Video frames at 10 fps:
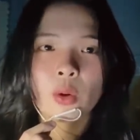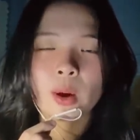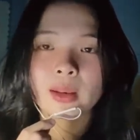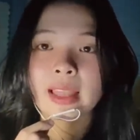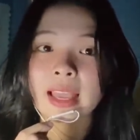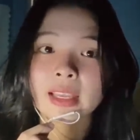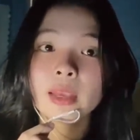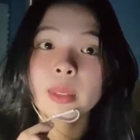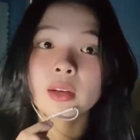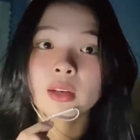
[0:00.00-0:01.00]
hoặc là
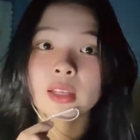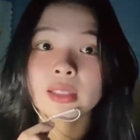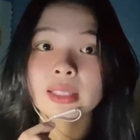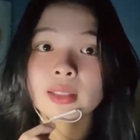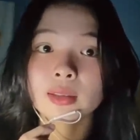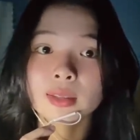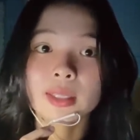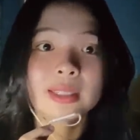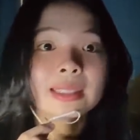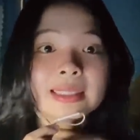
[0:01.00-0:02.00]
cái bìa rừng này người ta từng à,